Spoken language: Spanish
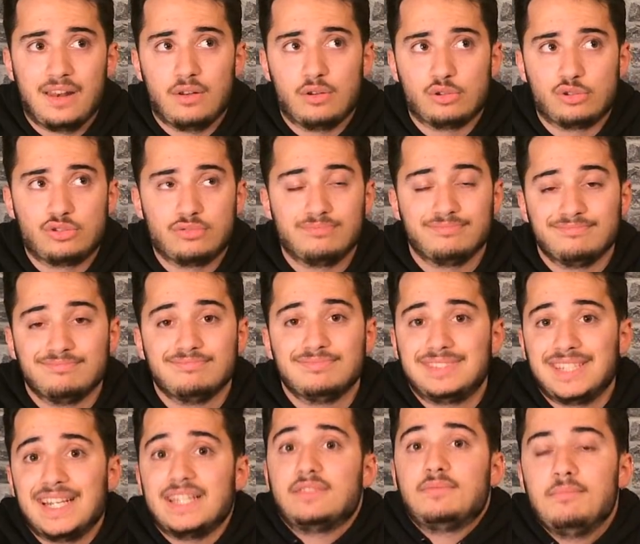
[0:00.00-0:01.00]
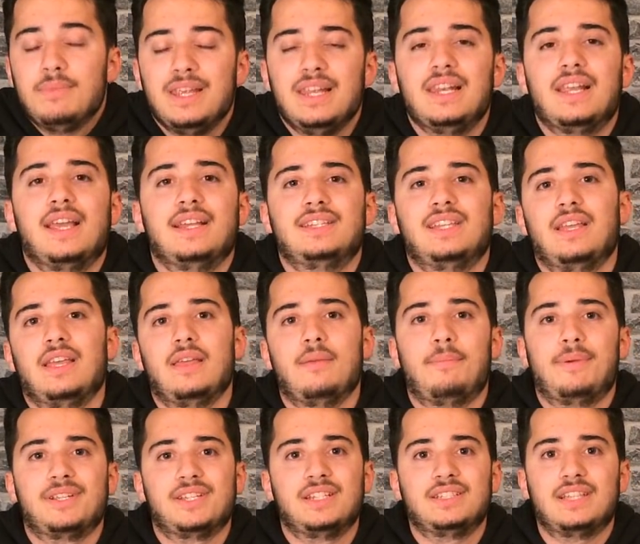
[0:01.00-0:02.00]
de los 3.000 mm, que te
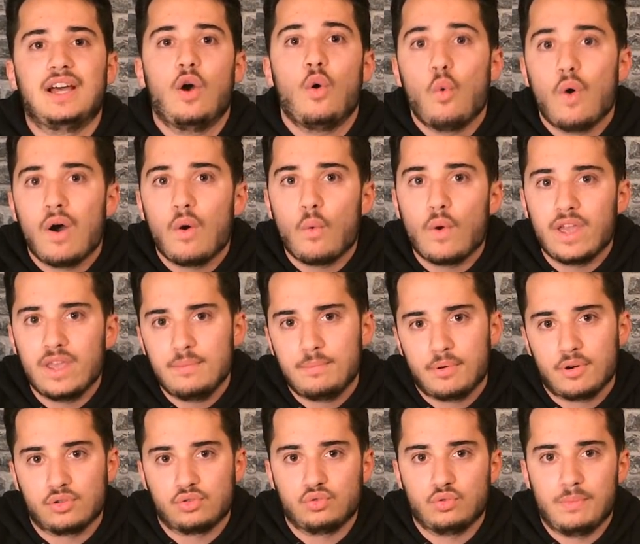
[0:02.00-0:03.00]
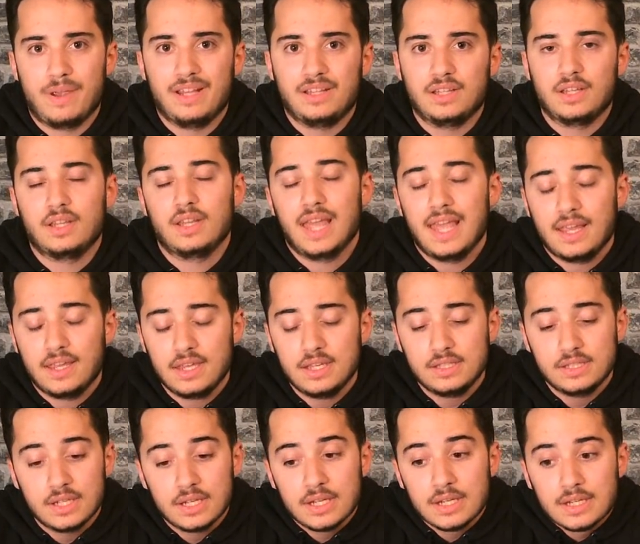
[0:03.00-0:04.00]
presenta Huawei por su Mate
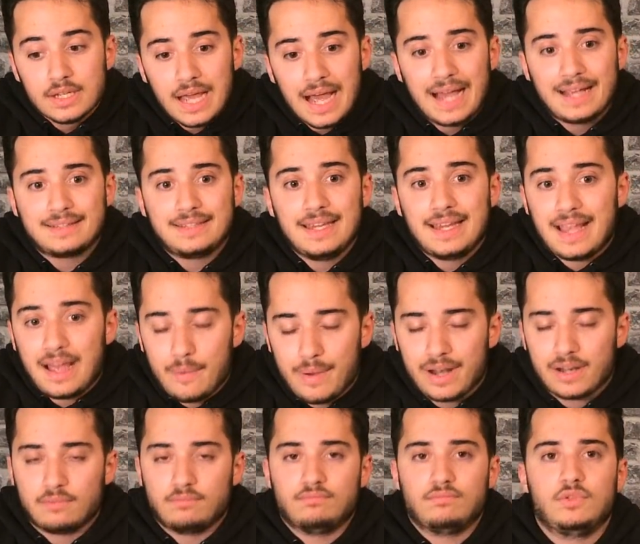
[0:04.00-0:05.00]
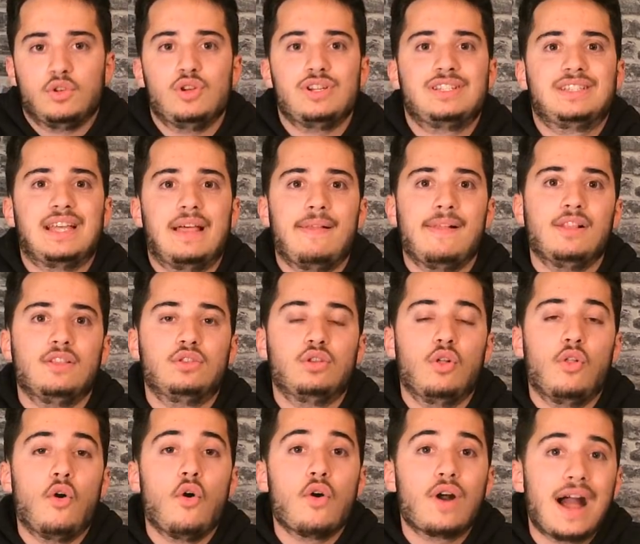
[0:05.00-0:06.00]
X. Así que a ver, no está del
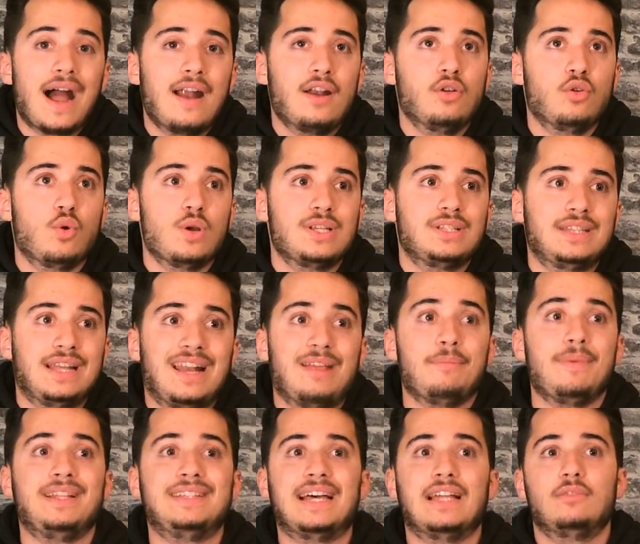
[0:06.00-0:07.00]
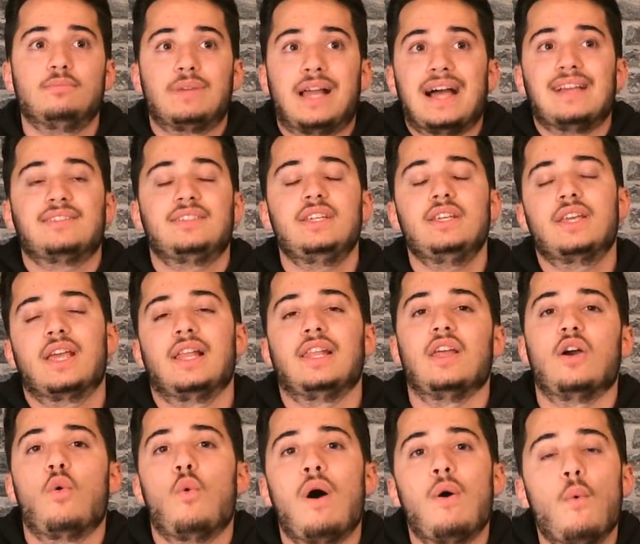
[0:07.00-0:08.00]
todo caro, cuesta la mitad casi que el
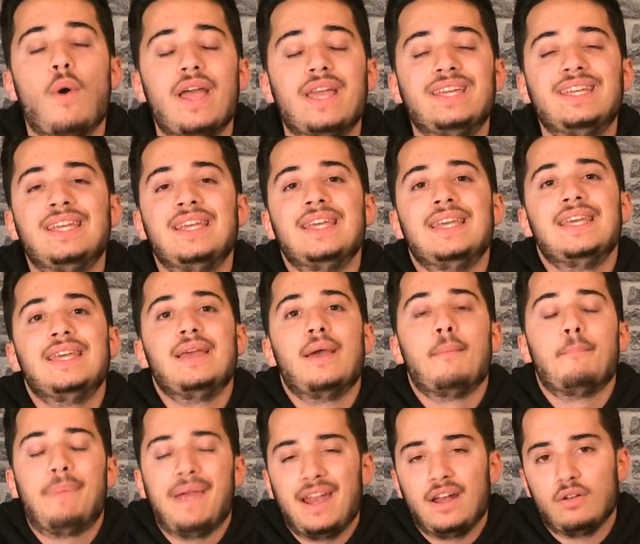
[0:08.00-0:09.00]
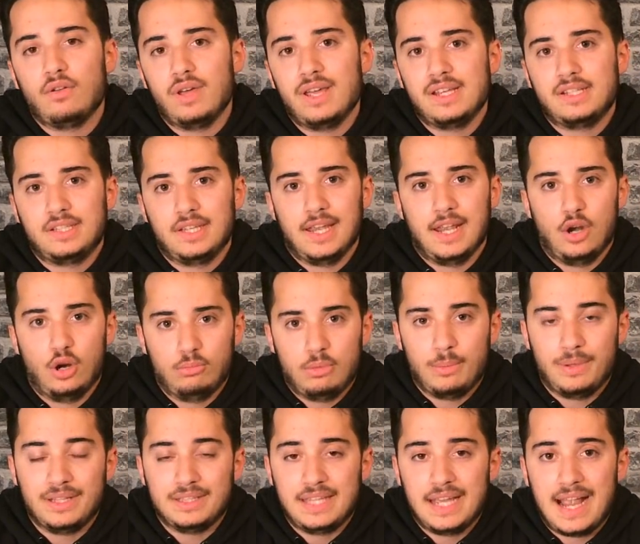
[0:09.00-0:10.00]
de Huawei pero es
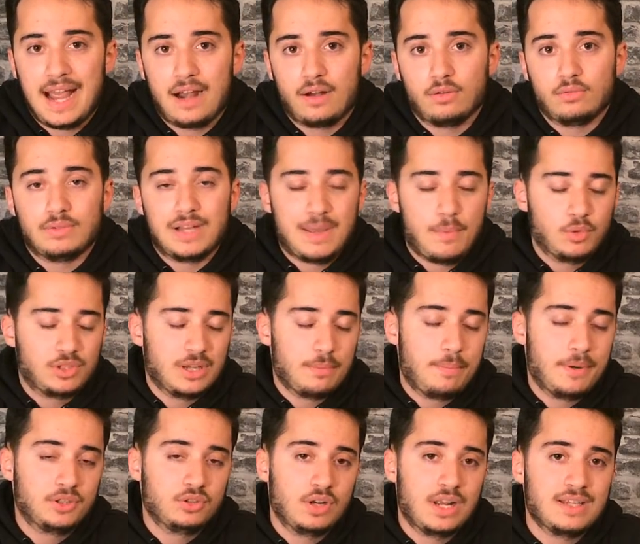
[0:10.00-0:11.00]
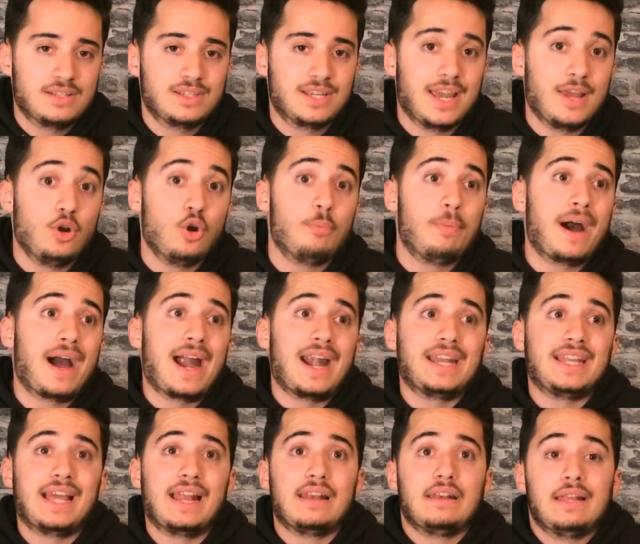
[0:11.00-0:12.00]
enormemente caro. Hay muchas personas que no
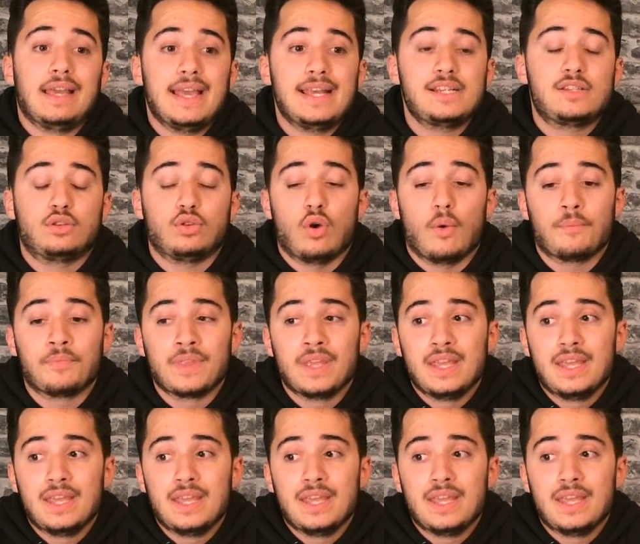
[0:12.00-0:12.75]
pagarían esto.